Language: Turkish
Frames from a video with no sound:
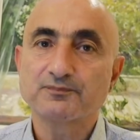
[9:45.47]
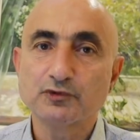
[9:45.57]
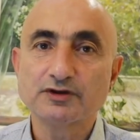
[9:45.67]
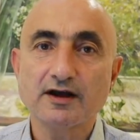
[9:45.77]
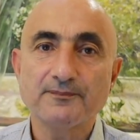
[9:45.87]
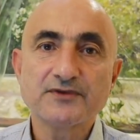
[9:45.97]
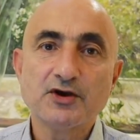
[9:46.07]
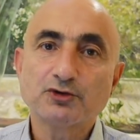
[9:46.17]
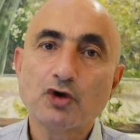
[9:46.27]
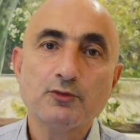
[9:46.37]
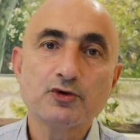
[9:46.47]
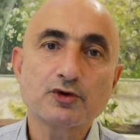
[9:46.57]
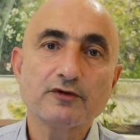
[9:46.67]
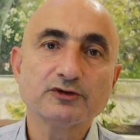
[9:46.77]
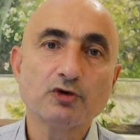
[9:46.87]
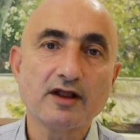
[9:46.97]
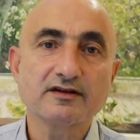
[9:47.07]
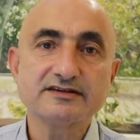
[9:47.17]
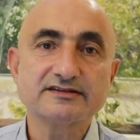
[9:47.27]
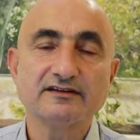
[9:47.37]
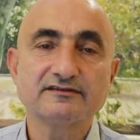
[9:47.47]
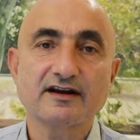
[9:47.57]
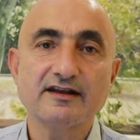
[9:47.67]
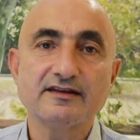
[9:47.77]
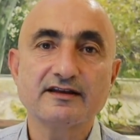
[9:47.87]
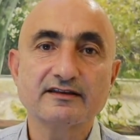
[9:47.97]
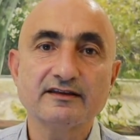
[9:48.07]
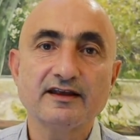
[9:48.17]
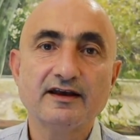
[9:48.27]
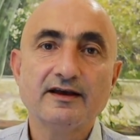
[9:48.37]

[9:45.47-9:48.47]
Bu da kömür ve doğalgaz santrallerinin